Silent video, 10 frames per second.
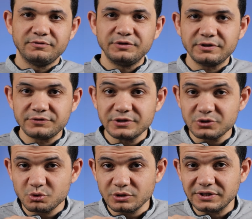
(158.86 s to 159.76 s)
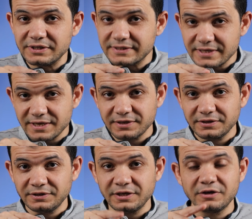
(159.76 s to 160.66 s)
في تفسير سورة النساء
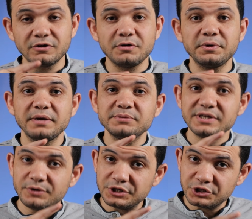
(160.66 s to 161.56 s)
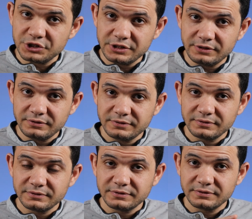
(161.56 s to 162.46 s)
الآية رقم 25
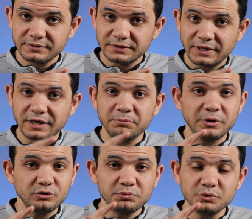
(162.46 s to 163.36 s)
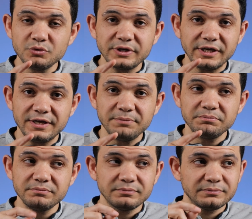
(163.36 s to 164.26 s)
كان برضو بيقول
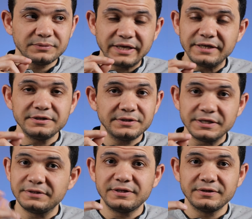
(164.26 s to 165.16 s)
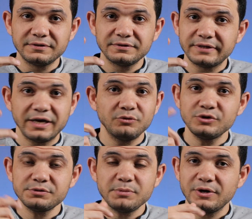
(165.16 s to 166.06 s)
كلام جيد جدا تعالوا
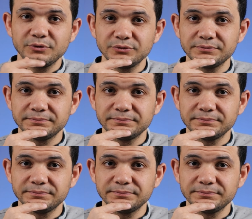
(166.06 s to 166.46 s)
نسمعه